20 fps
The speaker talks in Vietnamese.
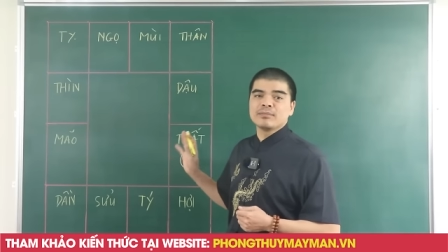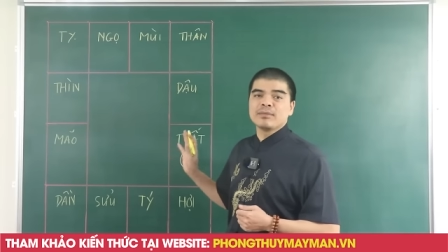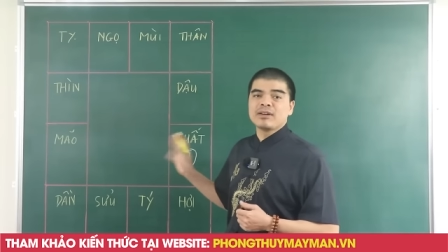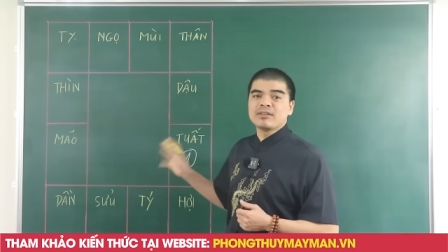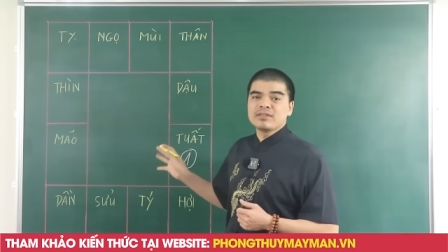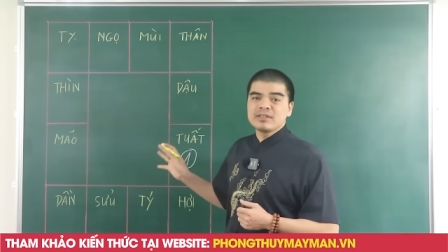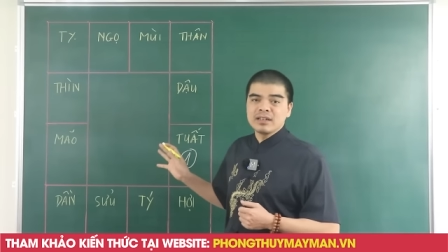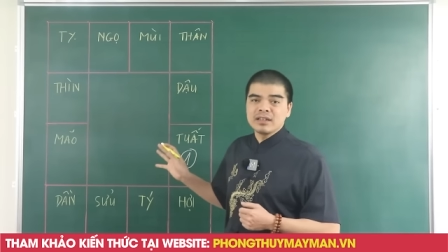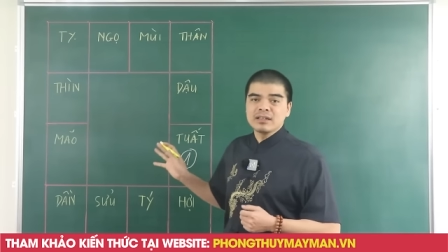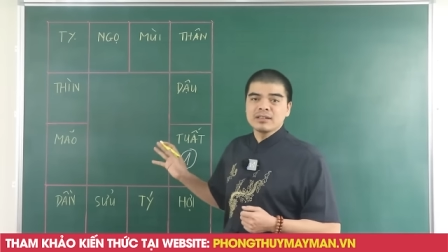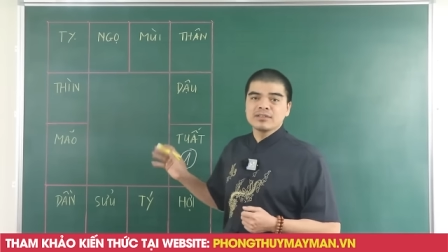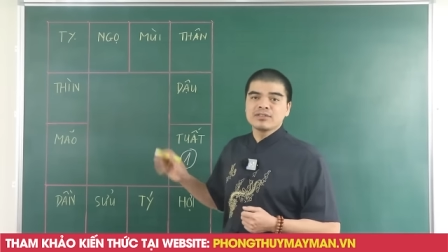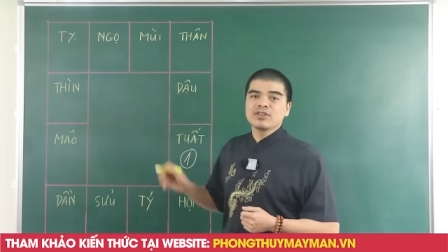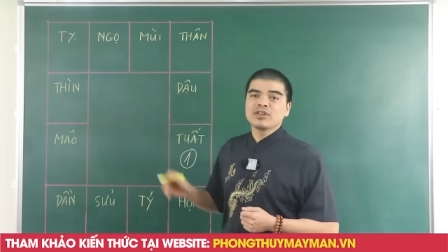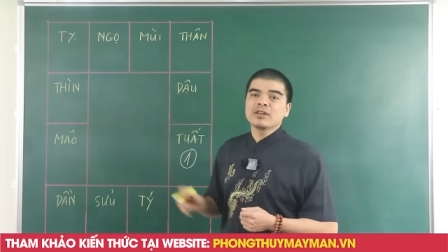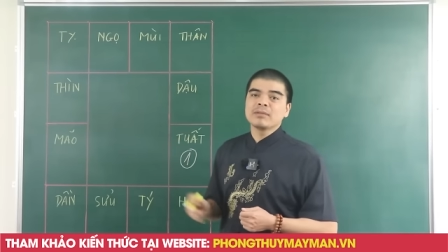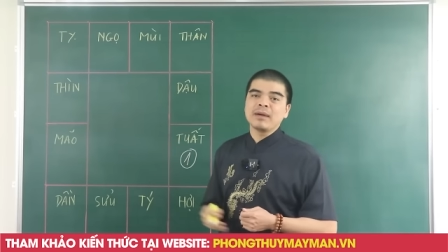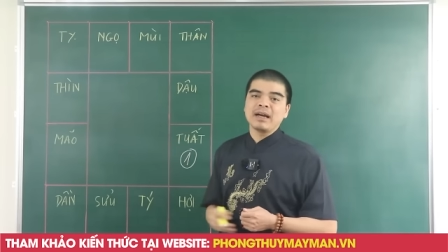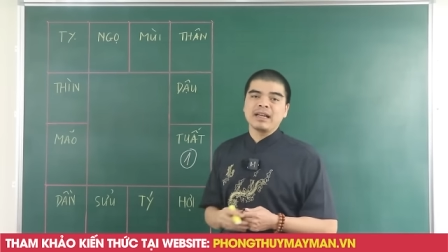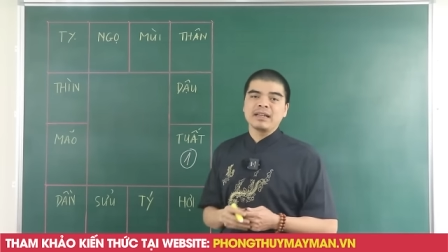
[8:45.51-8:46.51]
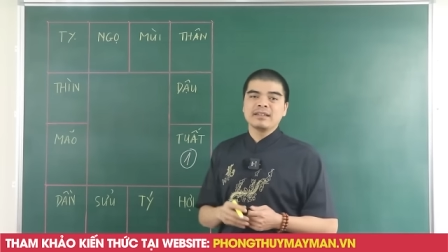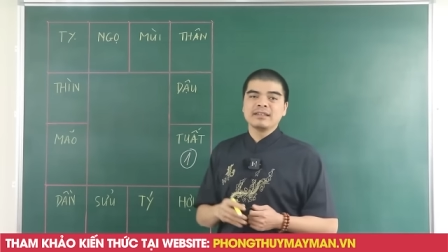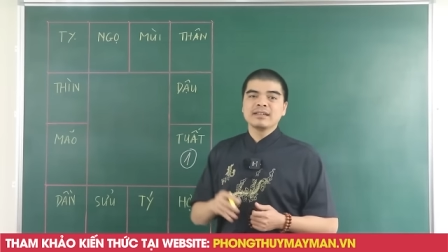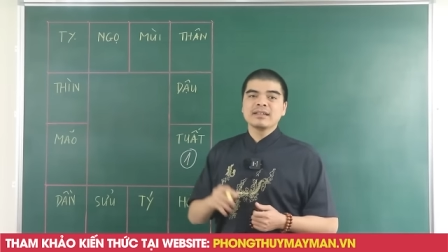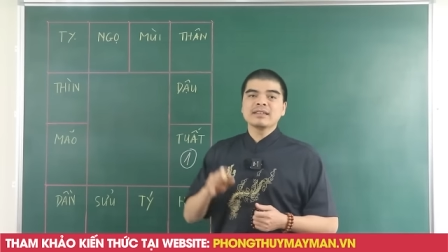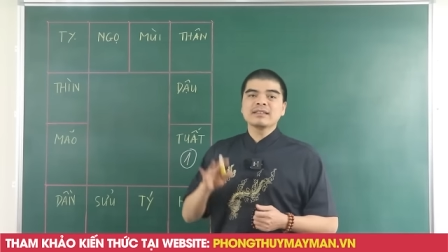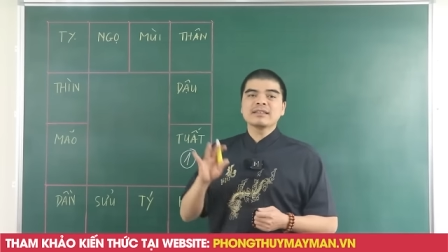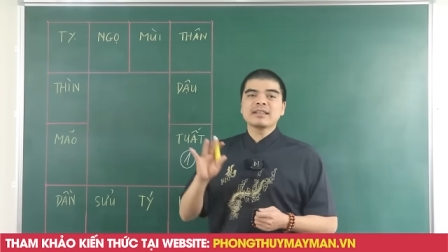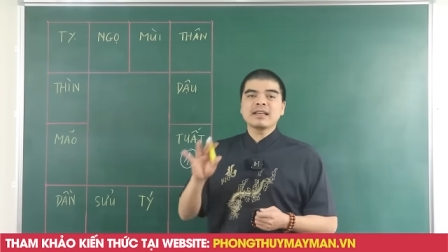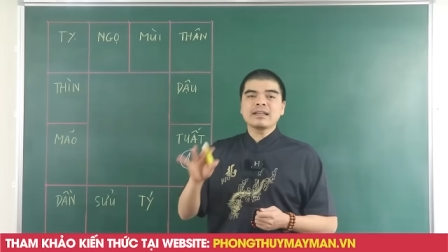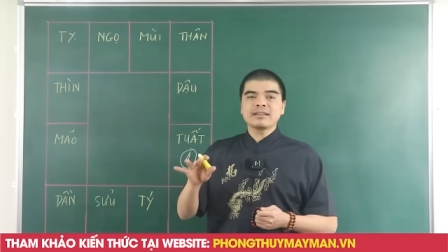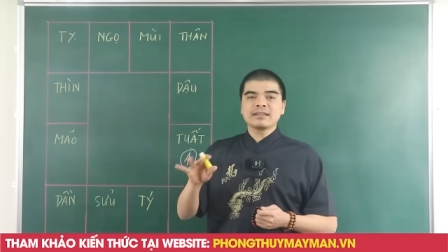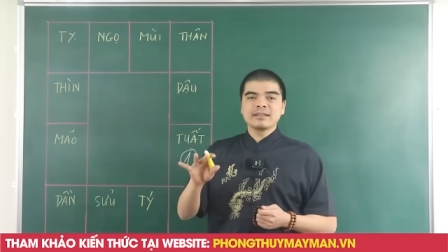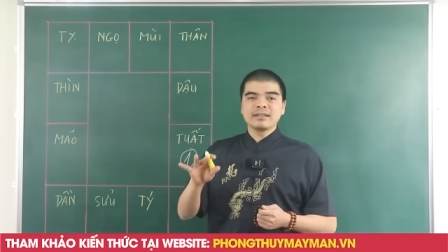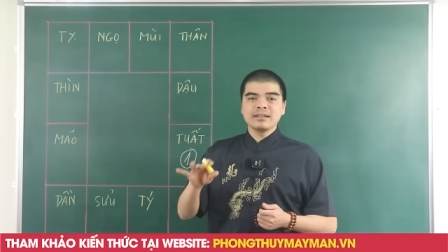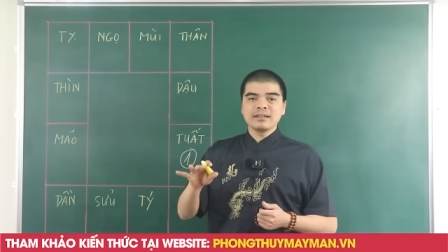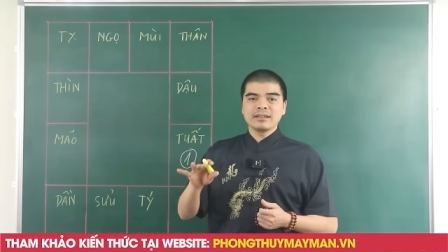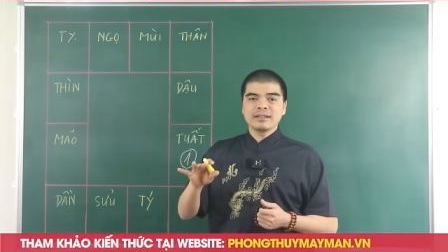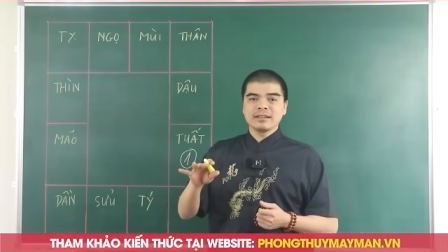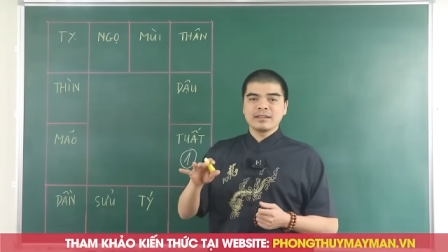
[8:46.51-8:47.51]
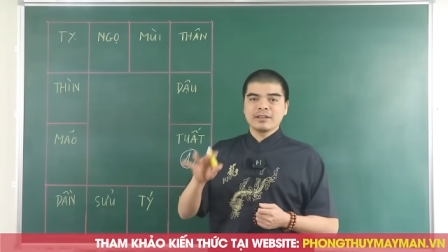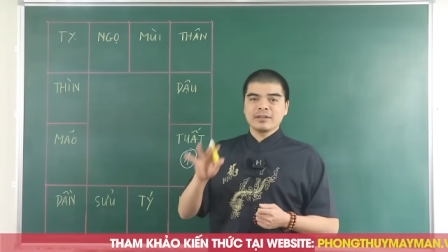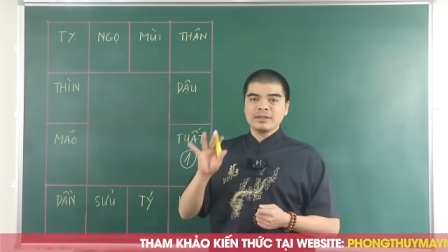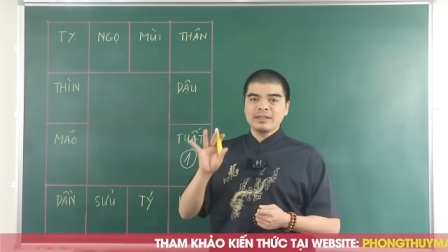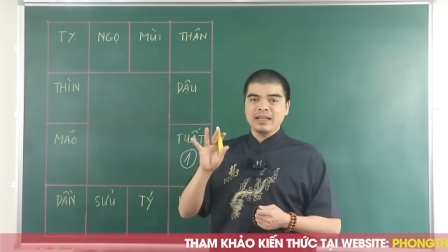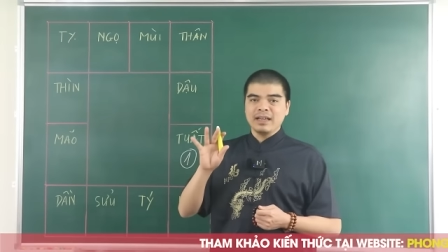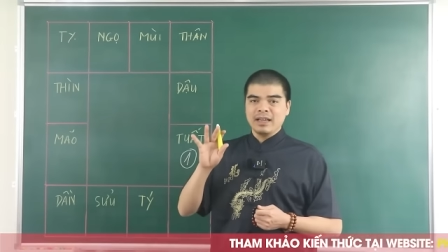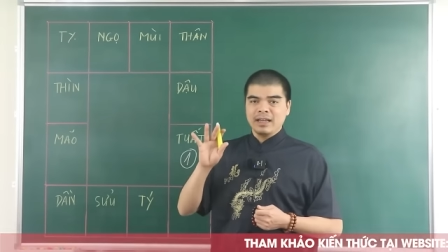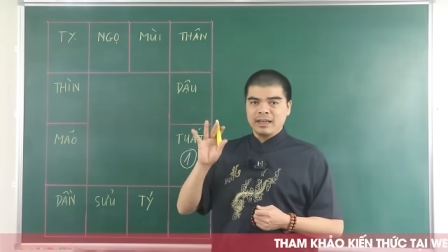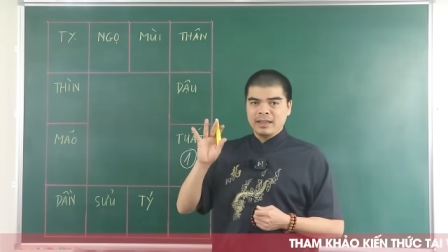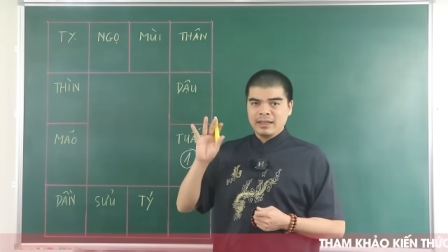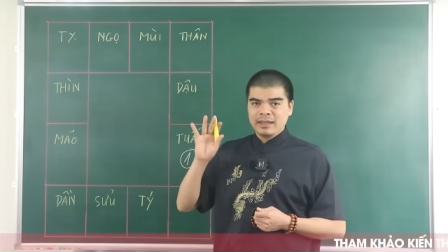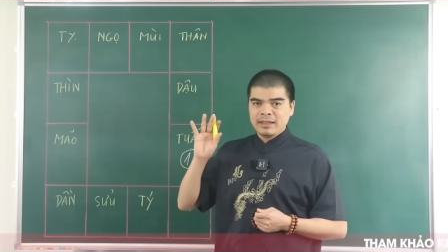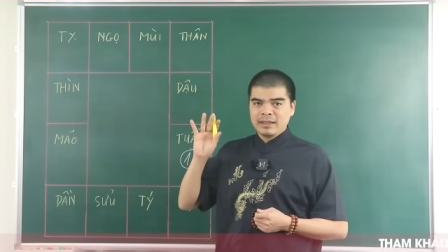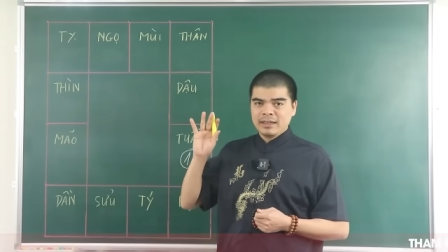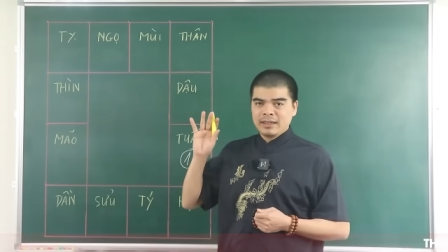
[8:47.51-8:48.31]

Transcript: nó báo trước cho các bạn những cái thách thức có thể